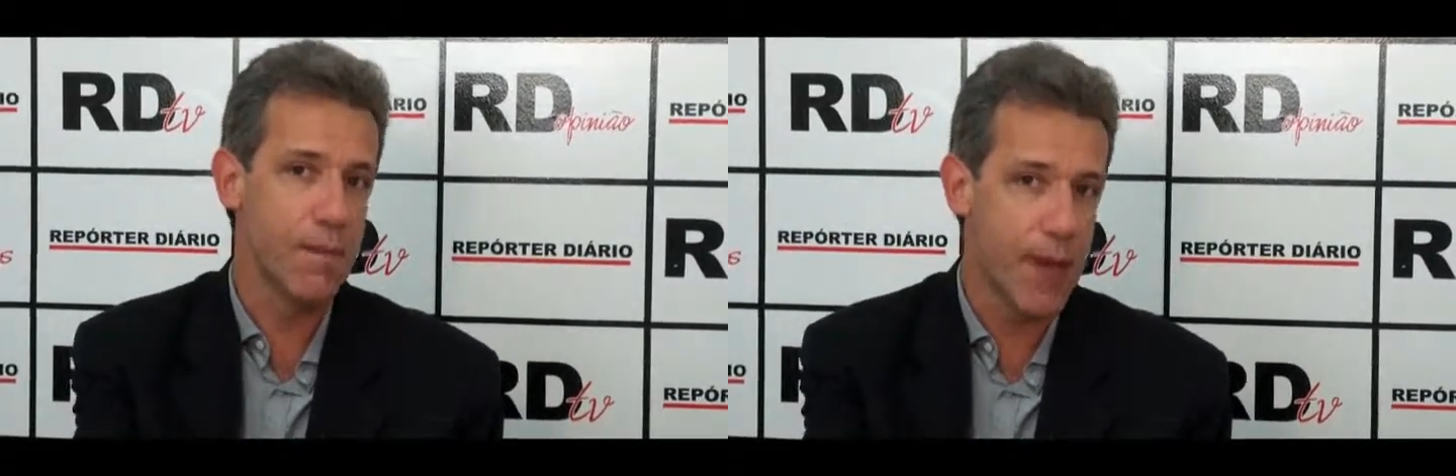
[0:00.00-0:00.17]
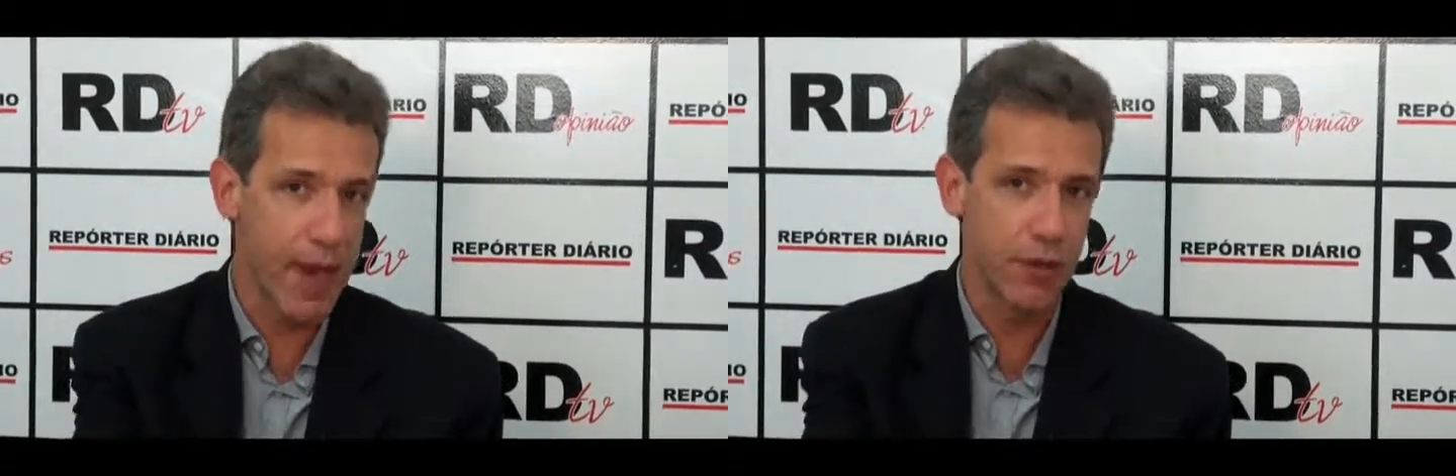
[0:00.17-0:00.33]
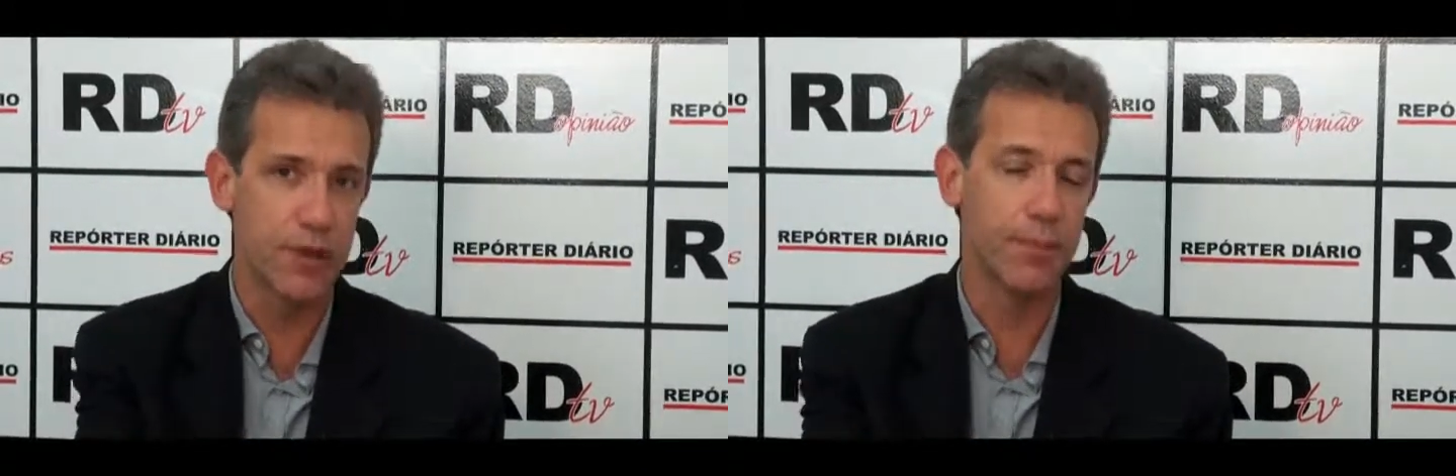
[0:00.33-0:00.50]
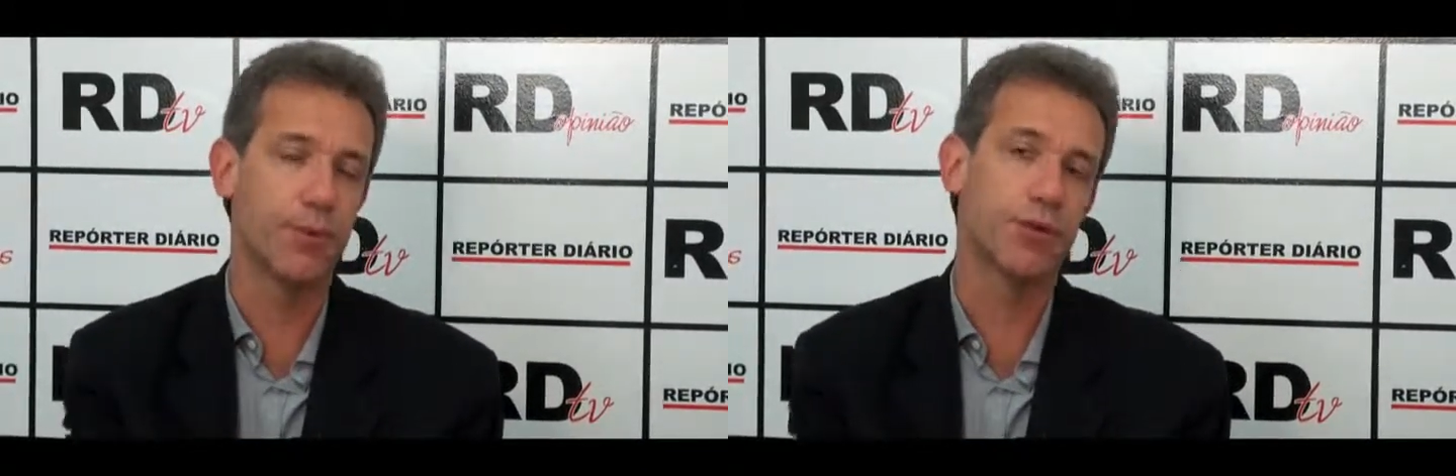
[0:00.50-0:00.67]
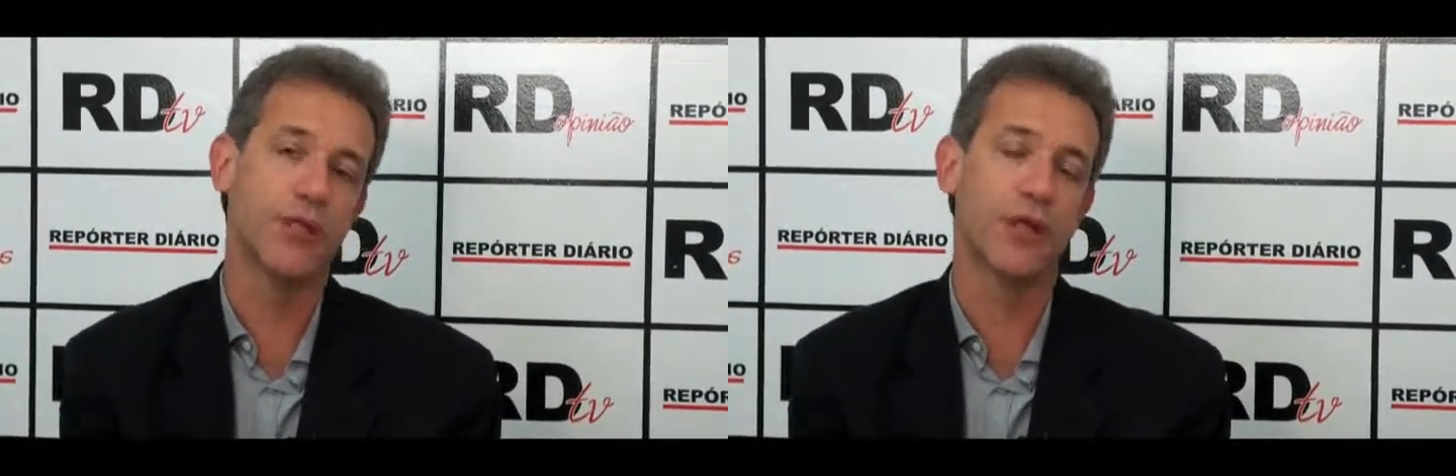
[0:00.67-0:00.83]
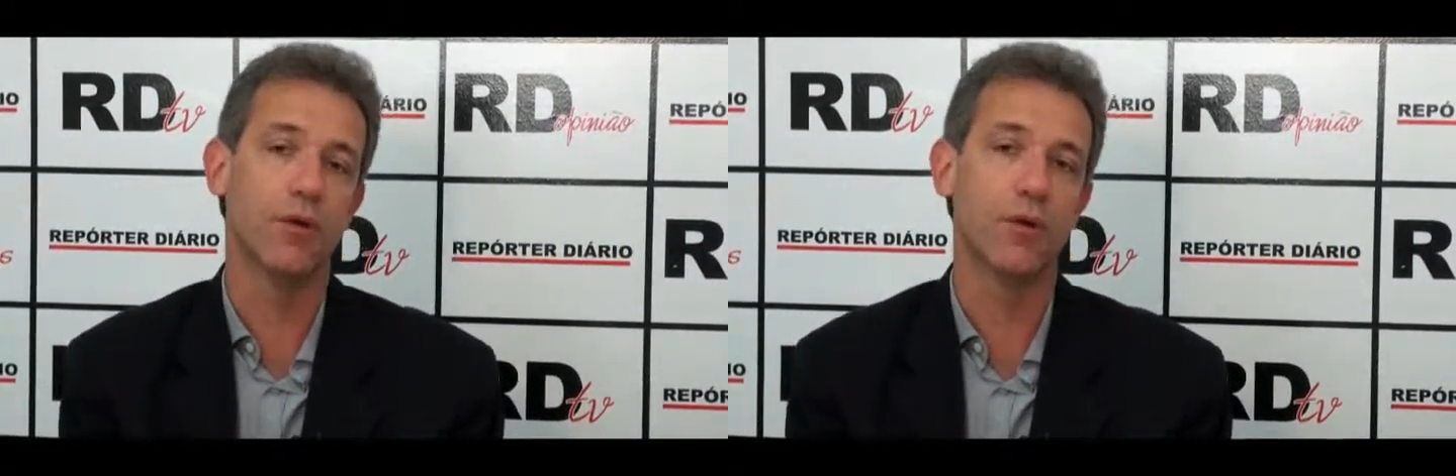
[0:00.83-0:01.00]
meio
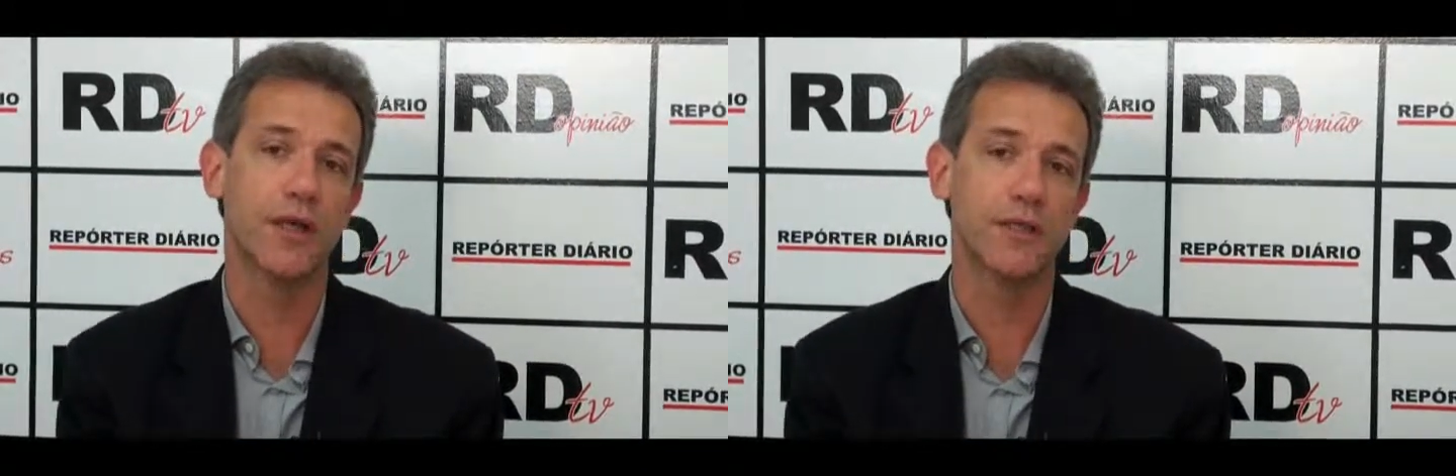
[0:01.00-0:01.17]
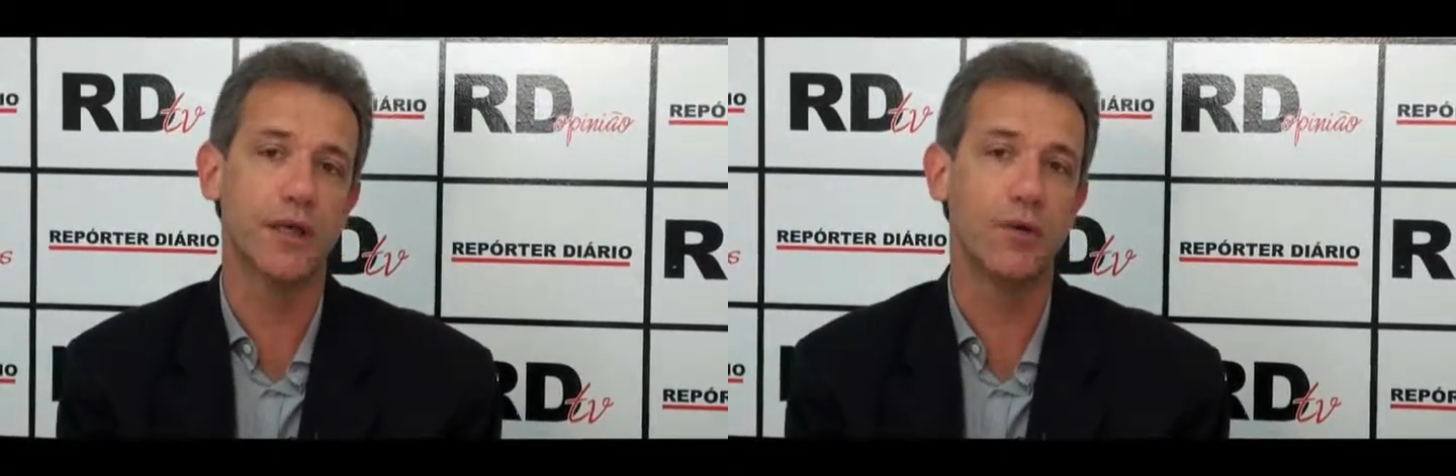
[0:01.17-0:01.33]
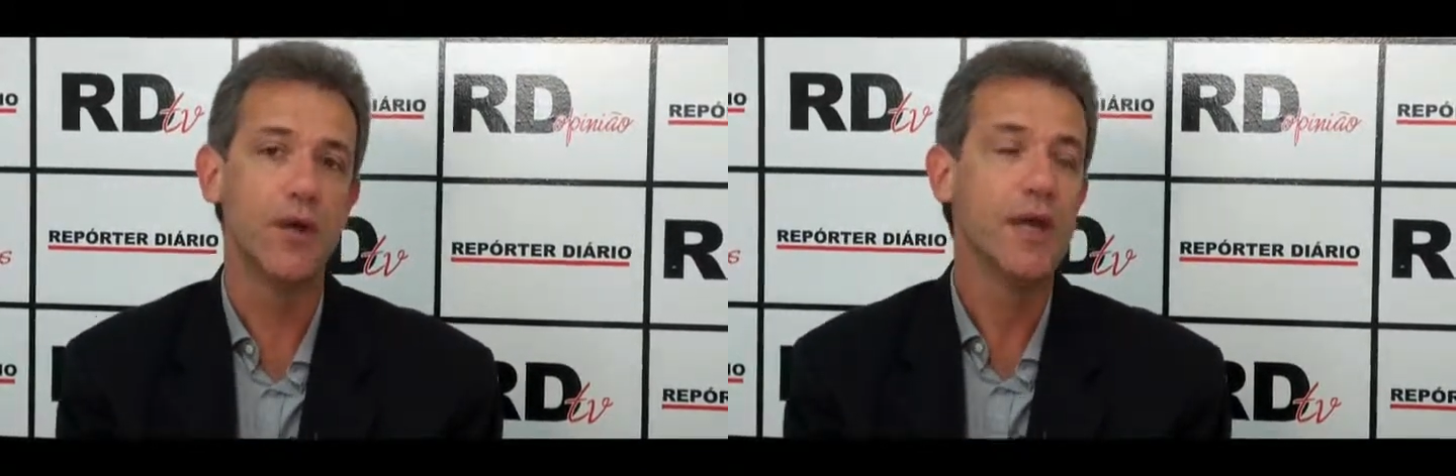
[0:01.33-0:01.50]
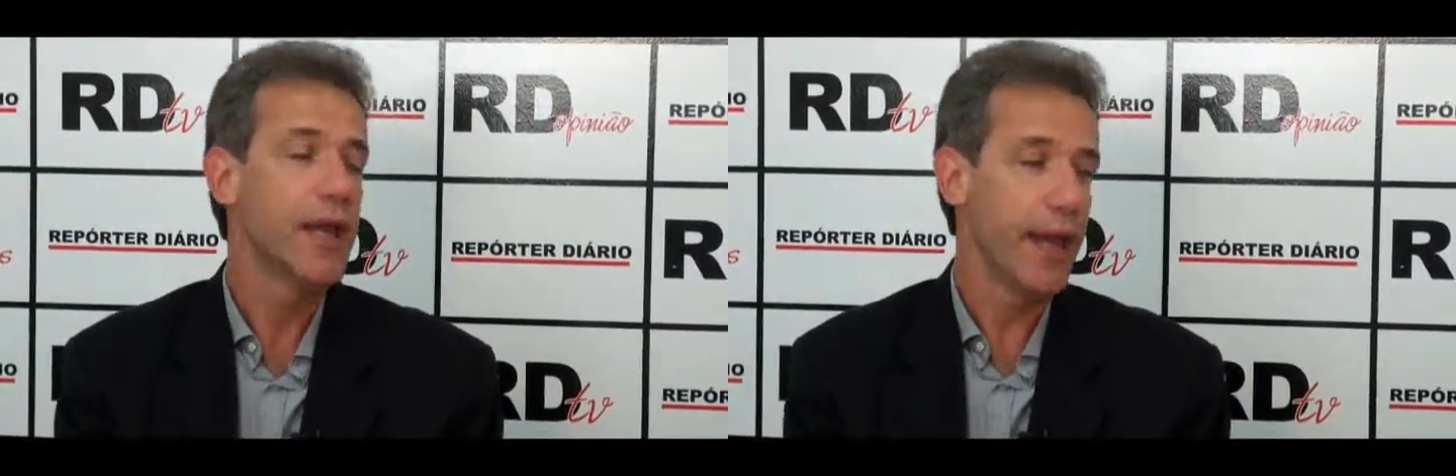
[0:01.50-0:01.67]
depois da inauguração,